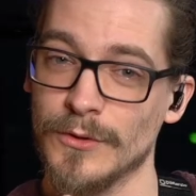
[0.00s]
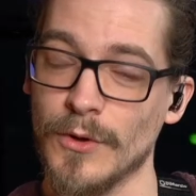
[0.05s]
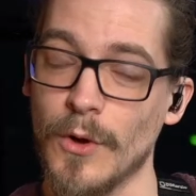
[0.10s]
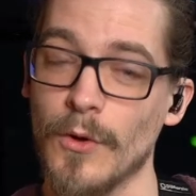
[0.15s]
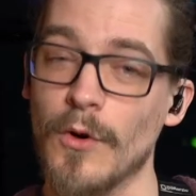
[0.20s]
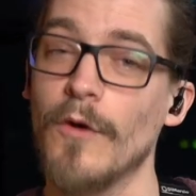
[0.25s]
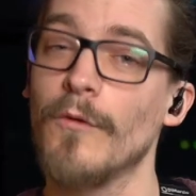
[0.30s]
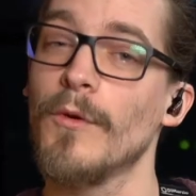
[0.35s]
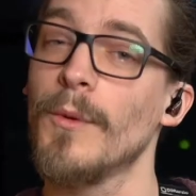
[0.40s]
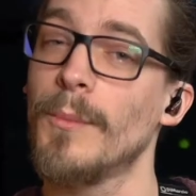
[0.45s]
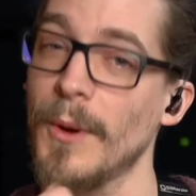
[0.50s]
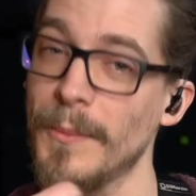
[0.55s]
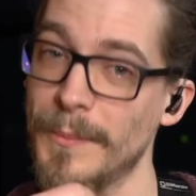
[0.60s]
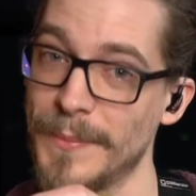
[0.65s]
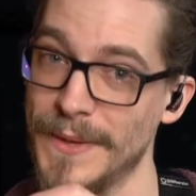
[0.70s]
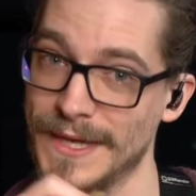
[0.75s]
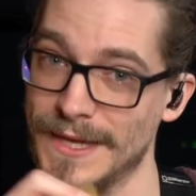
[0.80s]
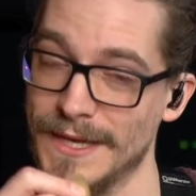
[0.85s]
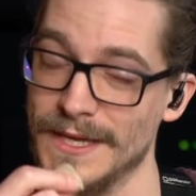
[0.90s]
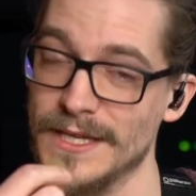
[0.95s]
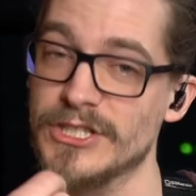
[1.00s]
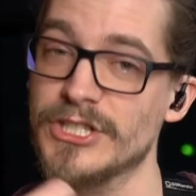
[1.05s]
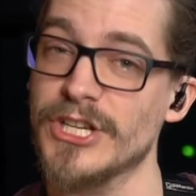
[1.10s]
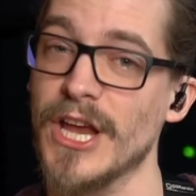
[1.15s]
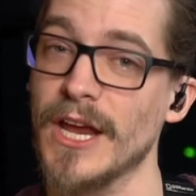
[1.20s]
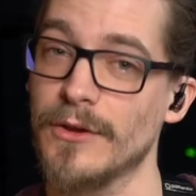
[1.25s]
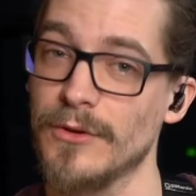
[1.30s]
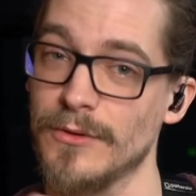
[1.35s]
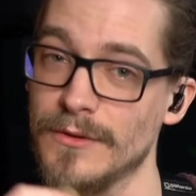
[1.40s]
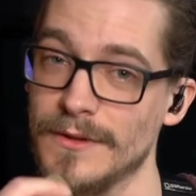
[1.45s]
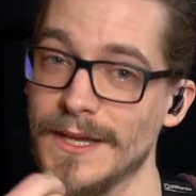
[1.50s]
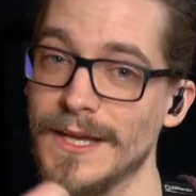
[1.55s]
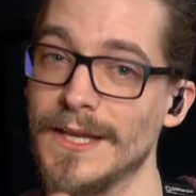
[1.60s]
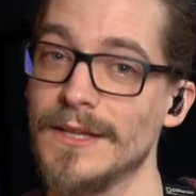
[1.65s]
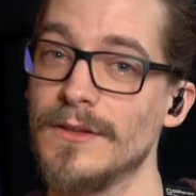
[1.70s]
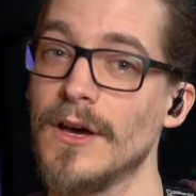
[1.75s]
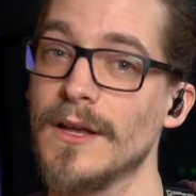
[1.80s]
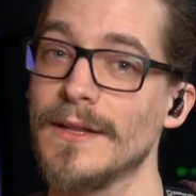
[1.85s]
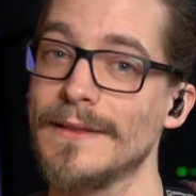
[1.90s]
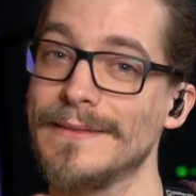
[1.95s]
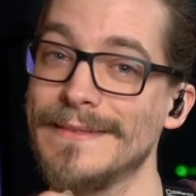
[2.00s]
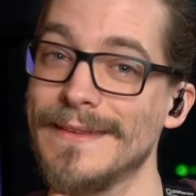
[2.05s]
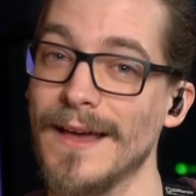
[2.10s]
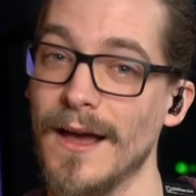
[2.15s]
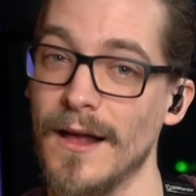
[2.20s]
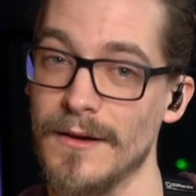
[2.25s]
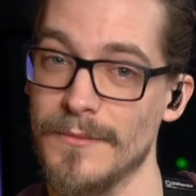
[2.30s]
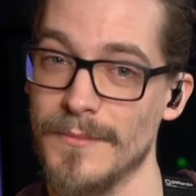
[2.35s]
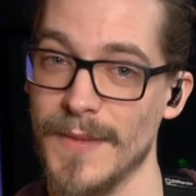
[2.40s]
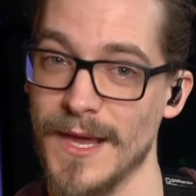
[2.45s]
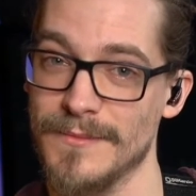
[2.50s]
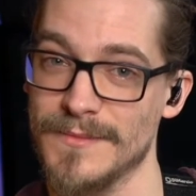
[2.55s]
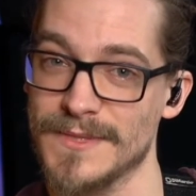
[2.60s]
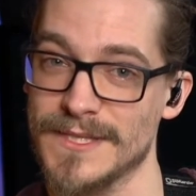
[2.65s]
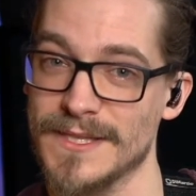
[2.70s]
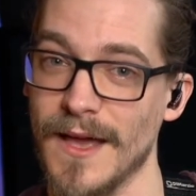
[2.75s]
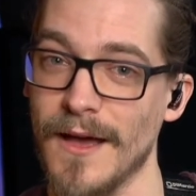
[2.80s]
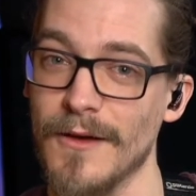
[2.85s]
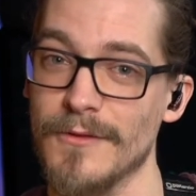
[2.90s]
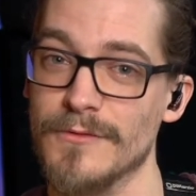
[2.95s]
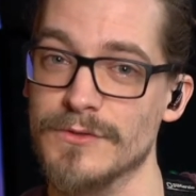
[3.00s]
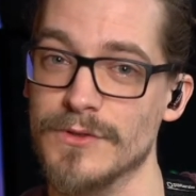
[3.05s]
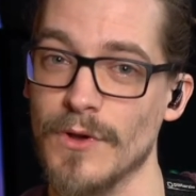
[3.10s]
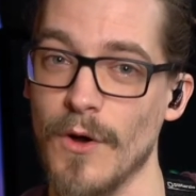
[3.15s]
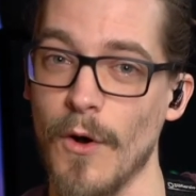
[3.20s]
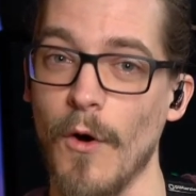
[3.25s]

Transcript: Donc, on ne veut pas piquer chacune des notes dans le même sens.